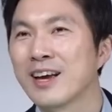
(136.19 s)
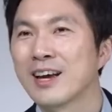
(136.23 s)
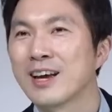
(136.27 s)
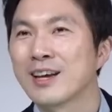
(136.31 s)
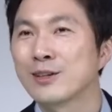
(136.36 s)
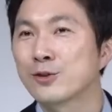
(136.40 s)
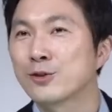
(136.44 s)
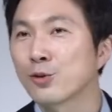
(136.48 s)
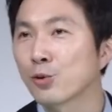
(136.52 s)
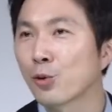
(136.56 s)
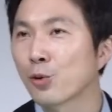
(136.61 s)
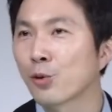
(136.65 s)
이
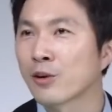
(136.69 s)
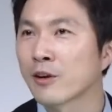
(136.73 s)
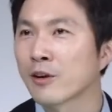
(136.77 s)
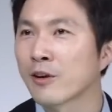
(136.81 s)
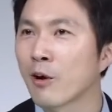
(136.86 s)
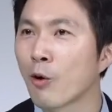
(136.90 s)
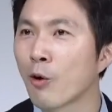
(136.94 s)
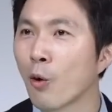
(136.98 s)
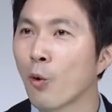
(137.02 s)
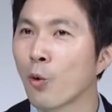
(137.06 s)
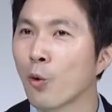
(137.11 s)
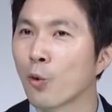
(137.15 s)
정도
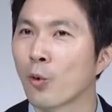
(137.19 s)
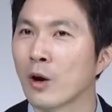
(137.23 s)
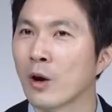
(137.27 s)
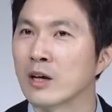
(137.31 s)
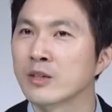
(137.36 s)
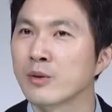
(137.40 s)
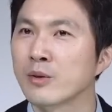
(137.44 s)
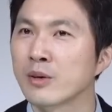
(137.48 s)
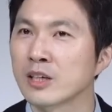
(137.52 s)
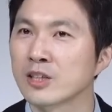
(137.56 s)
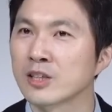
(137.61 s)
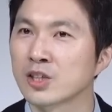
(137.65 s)
거래량? 오,
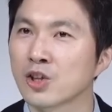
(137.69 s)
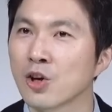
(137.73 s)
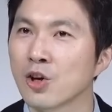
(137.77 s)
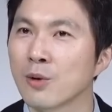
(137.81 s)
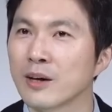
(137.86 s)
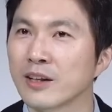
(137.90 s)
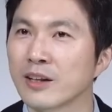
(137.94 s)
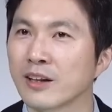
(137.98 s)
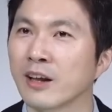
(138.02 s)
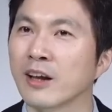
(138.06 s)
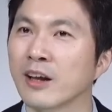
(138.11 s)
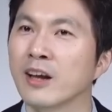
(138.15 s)
관심 있게
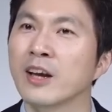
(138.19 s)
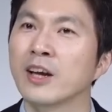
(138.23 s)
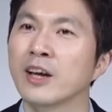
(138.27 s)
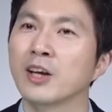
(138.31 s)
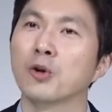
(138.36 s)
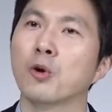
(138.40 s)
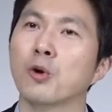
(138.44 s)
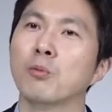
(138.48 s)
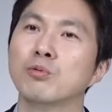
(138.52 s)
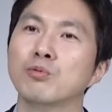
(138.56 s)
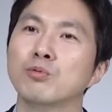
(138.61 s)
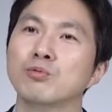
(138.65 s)
지켜봐야 되네.
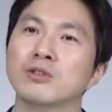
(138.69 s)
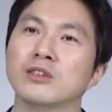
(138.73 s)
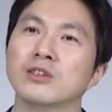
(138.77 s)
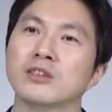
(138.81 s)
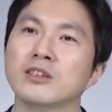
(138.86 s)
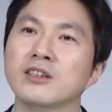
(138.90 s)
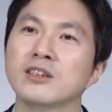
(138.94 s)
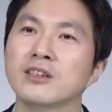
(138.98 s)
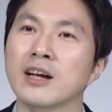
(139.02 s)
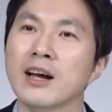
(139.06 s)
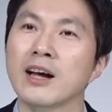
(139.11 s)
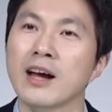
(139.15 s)
이런
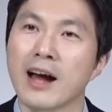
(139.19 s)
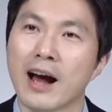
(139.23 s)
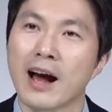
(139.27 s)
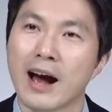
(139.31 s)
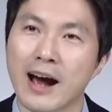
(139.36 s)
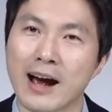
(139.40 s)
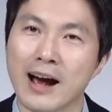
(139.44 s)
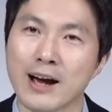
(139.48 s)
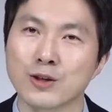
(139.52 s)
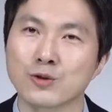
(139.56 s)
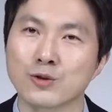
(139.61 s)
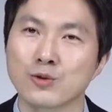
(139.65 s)
부분들을
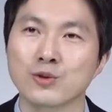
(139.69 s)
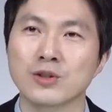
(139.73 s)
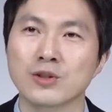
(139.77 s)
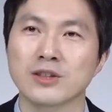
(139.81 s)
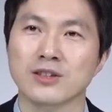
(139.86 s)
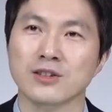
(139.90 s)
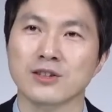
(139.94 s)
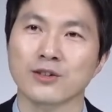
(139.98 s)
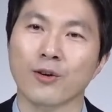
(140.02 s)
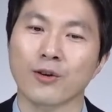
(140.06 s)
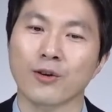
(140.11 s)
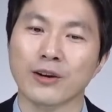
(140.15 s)
알 수
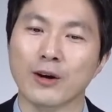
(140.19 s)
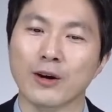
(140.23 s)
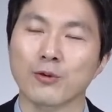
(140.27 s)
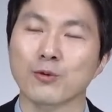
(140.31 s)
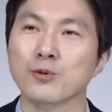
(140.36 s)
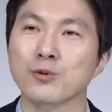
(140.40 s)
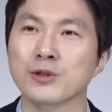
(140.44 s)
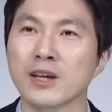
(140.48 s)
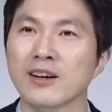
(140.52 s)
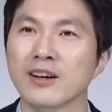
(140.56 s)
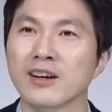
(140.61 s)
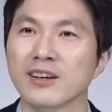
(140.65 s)
있을 거라고
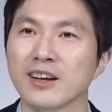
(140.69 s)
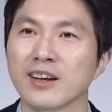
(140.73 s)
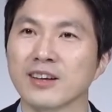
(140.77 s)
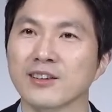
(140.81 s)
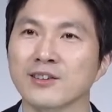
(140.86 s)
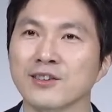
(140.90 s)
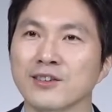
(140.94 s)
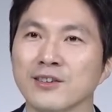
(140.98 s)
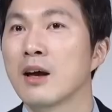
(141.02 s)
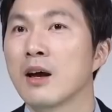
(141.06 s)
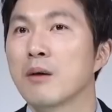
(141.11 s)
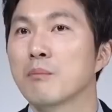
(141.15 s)

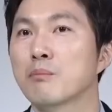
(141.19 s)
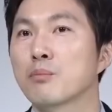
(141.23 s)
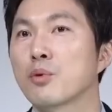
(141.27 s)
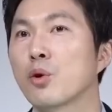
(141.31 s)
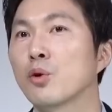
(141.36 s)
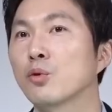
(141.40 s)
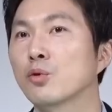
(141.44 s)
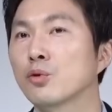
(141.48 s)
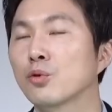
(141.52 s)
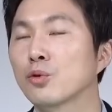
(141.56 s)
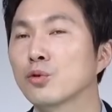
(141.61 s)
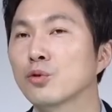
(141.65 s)
생각해요.
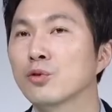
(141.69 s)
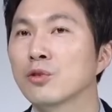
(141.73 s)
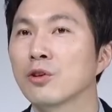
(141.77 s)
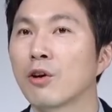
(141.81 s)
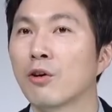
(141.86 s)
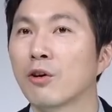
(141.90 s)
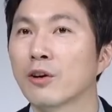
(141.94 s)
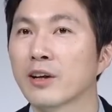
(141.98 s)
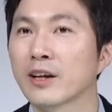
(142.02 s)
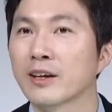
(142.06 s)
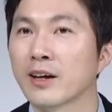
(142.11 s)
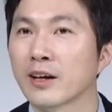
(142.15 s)
평균
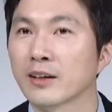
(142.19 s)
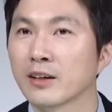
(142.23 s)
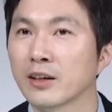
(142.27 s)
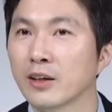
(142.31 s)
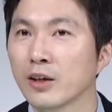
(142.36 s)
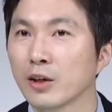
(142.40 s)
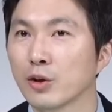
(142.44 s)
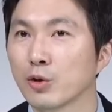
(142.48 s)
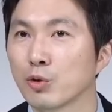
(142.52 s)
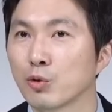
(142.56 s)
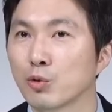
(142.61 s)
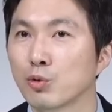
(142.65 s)

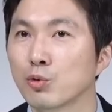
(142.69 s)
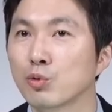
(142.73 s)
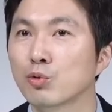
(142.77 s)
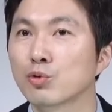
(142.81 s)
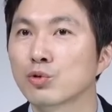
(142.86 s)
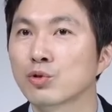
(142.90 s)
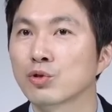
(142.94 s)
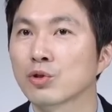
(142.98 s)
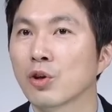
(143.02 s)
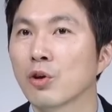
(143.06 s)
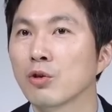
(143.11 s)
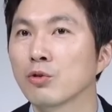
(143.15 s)
거래량이
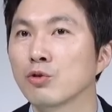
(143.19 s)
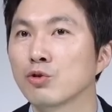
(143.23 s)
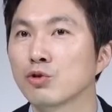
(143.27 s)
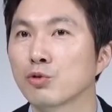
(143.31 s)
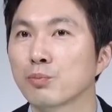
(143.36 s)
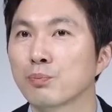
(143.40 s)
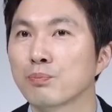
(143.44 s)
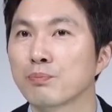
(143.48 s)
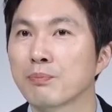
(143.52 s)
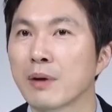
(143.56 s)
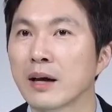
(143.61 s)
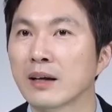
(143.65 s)

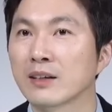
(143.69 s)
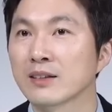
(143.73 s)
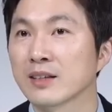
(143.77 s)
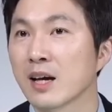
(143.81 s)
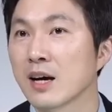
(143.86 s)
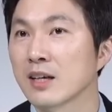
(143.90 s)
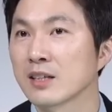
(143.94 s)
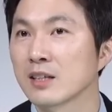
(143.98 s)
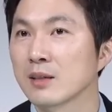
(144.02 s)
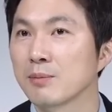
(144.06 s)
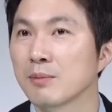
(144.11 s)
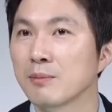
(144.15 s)

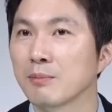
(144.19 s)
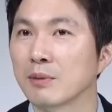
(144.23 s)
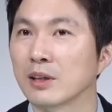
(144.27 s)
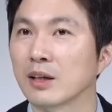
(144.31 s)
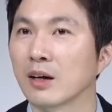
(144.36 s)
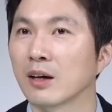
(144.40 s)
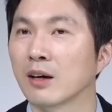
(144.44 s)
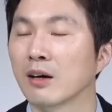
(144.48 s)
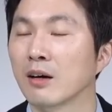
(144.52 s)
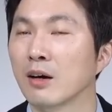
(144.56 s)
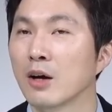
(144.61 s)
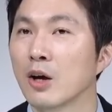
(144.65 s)

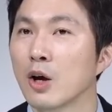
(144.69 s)
육천육백사십입니다.